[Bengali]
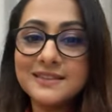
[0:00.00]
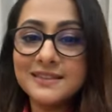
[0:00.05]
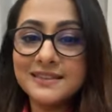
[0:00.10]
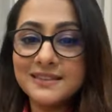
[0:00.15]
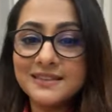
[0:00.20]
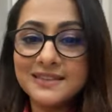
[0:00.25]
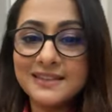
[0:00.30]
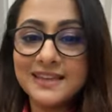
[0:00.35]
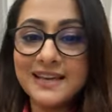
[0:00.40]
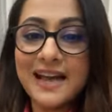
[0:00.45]

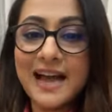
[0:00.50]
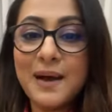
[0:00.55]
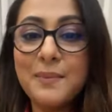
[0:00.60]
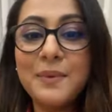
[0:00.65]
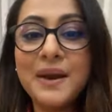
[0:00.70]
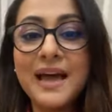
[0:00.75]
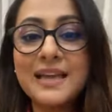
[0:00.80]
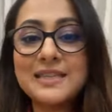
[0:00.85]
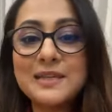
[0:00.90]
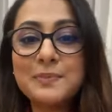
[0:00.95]
কই
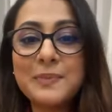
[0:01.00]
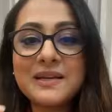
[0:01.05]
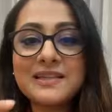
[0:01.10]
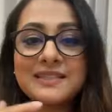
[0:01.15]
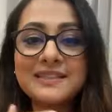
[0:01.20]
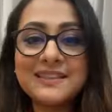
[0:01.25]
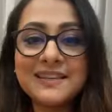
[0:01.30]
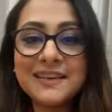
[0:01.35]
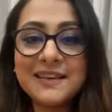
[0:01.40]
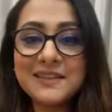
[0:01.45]
আমার
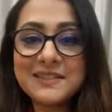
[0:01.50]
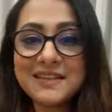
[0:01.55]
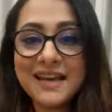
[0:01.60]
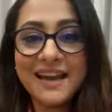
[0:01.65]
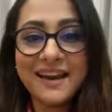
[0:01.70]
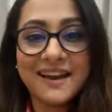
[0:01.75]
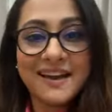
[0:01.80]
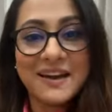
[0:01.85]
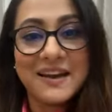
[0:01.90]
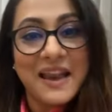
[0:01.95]
আশেপাশে থেকে
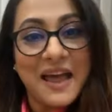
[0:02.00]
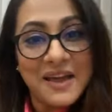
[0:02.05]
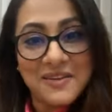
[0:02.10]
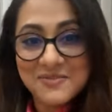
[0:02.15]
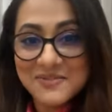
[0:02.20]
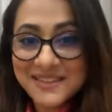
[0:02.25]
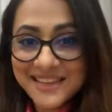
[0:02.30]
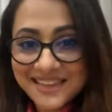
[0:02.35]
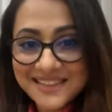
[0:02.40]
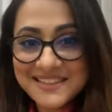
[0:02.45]
যারা
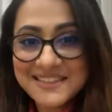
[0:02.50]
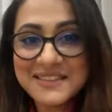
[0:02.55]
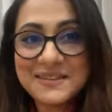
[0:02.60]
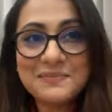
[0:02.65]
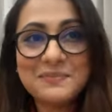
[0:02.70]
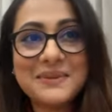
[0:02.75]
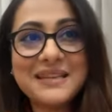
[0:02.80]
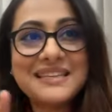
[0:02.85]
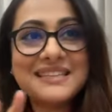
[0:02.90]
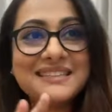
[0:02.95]
লাইভ দেখছেন
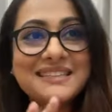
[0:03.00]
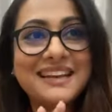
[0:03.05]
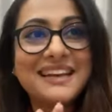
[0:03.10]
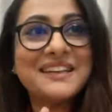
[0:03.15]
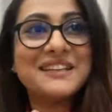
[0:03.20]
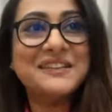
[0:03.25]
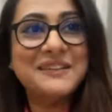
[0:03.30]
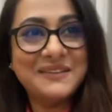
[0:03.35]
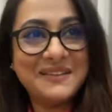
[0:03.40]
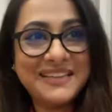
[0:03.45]
প্লিজ
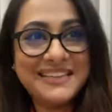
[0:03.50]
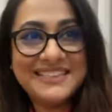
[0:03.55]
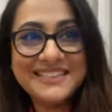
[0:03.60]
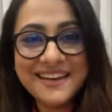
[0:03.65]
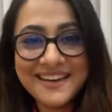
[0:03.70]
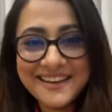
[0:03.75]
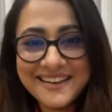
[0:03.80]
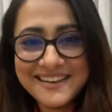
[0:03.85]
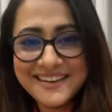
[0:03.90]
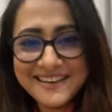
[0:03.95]
তারা সরে
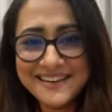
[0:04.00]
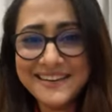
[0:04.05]
যান